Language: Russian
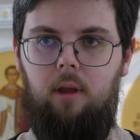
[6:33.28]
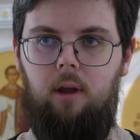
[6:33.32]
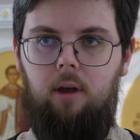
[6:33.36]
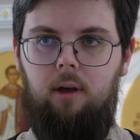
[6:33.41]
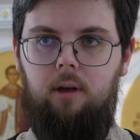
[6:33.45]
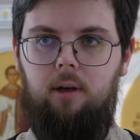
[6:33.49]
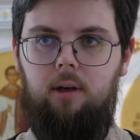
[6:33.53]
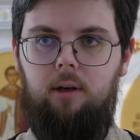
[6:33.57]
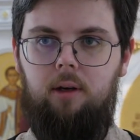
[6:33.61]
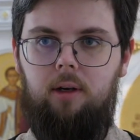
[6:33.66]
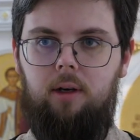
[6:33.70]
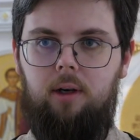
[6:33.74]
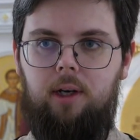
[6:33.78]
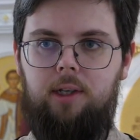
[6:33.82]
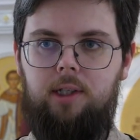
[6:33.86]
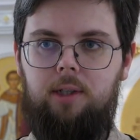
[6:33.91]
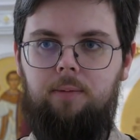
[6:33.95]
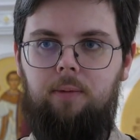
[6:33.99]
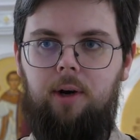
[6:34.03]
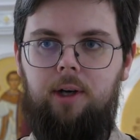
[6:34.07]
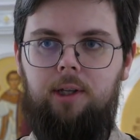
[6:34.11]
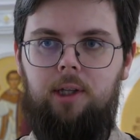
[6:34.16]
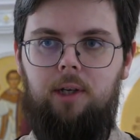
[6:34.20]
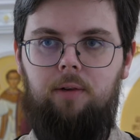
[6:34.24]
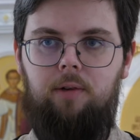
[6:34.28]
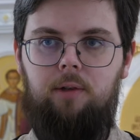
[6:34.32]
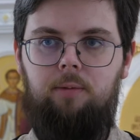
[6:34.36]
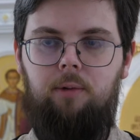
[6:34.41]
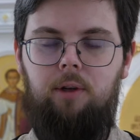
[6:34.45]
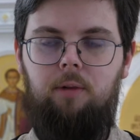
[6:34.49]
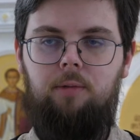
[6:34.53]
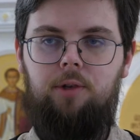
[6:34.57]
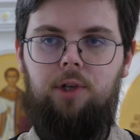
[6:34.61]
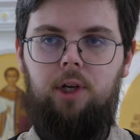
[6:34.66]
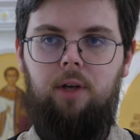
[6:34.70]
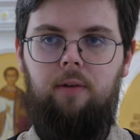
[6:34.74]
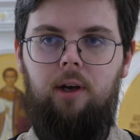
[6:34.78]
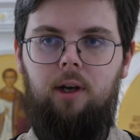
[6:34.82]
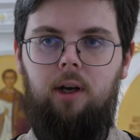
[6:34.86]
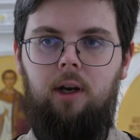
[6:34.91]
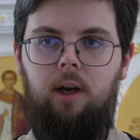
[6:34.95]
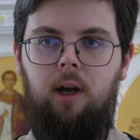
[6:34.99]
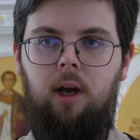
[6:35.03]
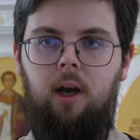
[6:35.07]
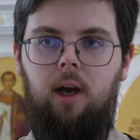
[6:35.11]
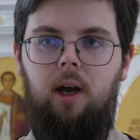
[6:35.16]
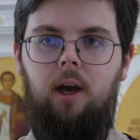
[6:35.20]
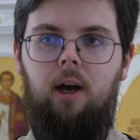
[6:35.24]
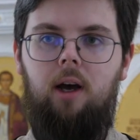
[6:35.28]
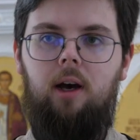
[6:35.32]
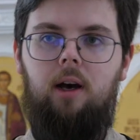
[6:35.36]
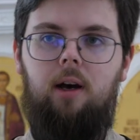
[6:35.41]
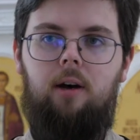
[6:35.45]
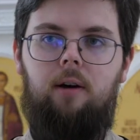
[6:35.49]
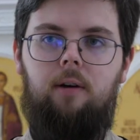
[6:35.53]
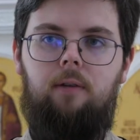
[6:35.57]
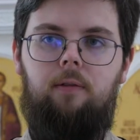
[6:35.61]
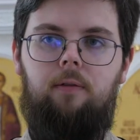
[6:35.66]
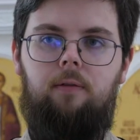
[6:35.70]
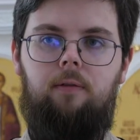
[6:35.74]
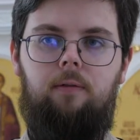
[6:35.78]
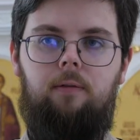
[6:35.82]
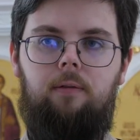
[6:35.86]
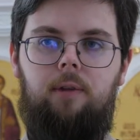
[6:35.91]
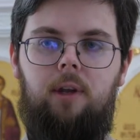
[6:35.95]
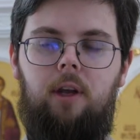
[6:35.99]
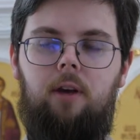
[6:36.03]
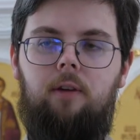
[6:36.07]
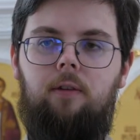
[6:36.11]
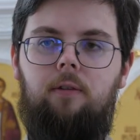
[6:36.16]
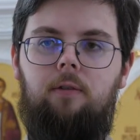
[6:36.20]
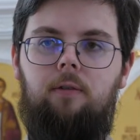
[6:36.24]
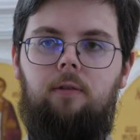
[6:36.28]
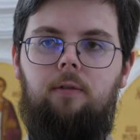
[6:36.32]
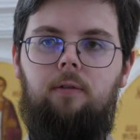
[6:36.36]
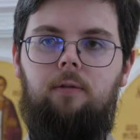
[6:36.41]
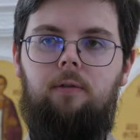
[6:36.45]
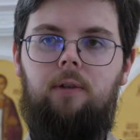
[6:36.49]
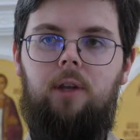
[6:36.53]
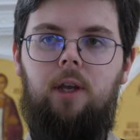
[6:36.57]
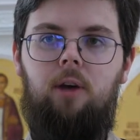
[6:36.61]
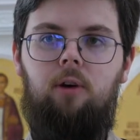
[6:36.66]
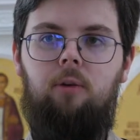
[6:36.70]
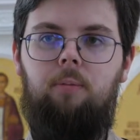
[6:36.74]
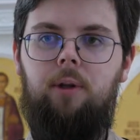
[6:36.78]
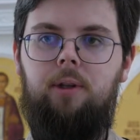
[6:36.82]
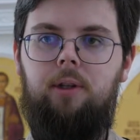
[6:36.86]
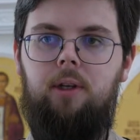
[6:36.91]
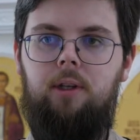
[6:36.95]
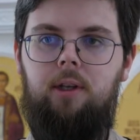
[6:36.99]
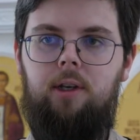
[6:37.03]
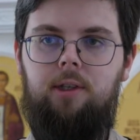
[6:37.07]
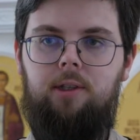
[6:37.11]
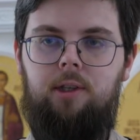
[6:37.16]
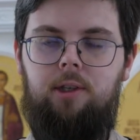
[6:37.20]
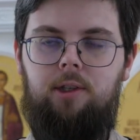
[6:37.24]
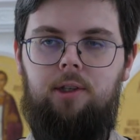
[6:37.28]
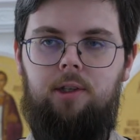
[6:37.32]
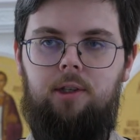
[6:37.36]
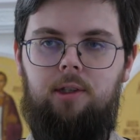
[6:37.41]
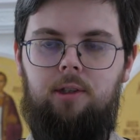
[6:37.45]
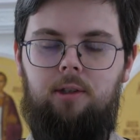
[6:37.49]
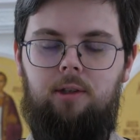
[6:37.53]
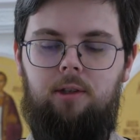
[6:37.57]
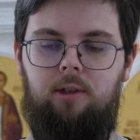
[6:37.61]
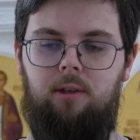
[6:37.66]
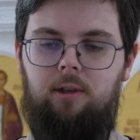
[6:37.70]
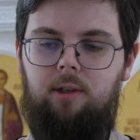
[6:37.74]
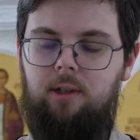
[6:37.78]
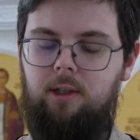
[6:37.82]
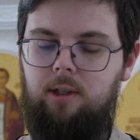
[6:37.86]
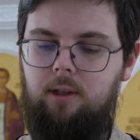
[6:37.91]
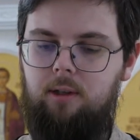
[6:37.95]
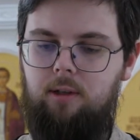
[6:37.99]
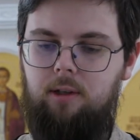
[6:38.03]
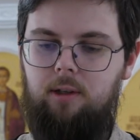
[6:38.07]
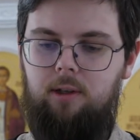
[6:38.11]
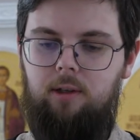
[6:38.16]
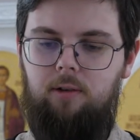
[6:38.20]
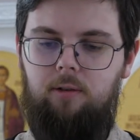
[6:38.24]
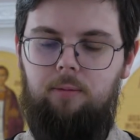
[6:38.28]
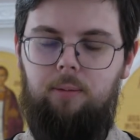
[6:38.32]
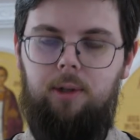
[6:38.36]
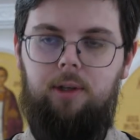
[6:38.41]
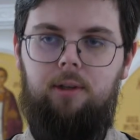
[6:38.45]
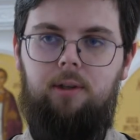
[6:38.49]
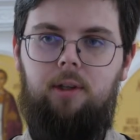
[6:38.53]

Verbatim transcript: э, рассматривать будем человека а, не в неоплатоническом, не в